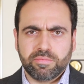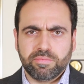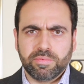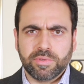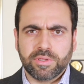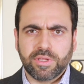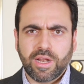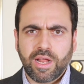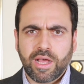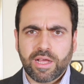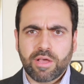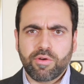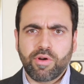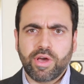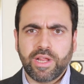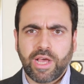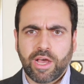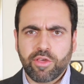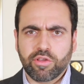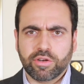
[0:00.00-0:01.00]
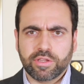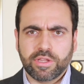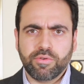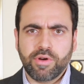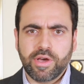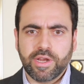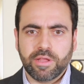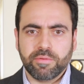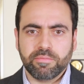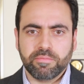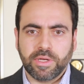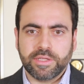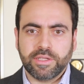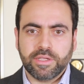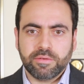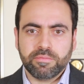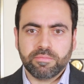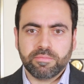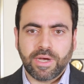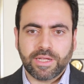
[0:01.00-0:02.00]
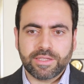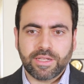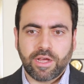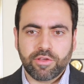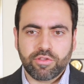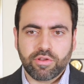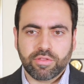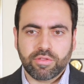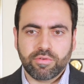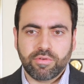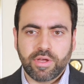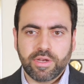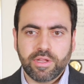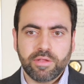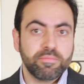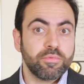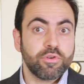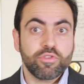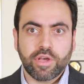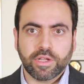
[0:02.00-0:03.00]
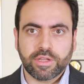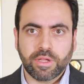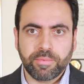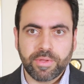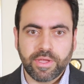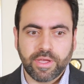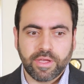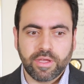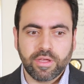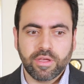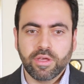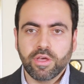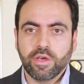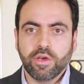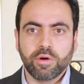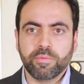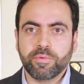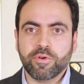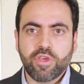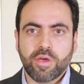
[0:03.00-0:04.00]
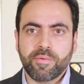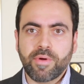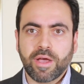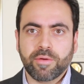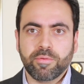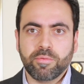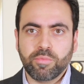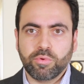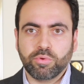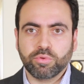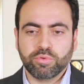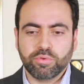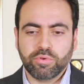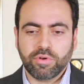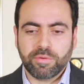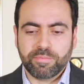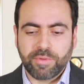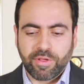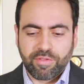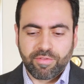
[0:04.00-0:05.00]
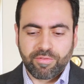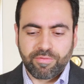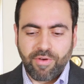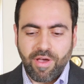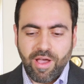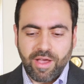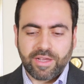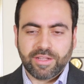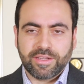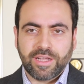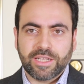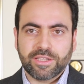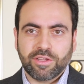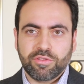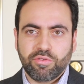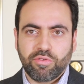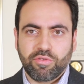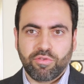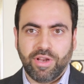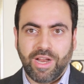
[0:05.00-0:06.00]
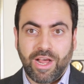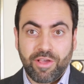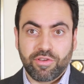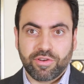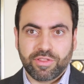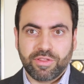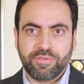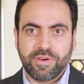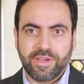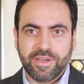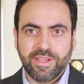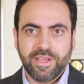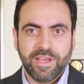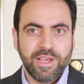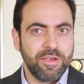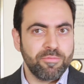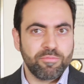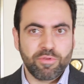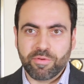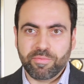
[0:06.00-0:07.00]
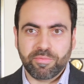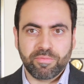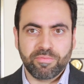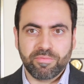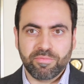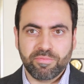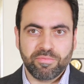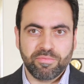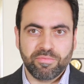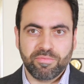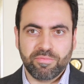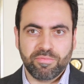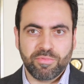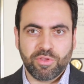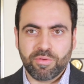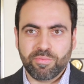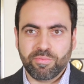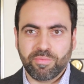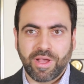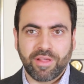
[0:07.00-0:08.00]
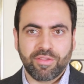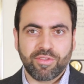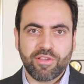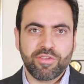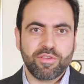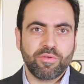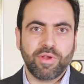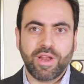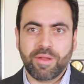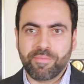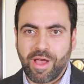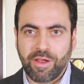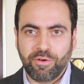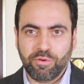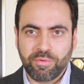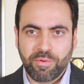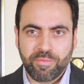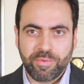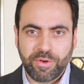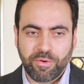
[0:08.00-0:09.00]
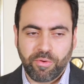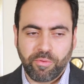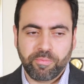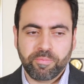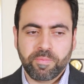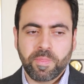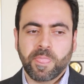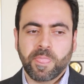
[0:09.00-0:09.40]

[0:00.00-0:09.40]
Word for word: بتضلها حوالي 10 ثواني بعدين بعد ال 10 ثواني برجع طبيعي وبرجع معك بالموضوع بس فاقد هذا الجزء ال 10 ثواني مش مش مسجل ولا معلومه منه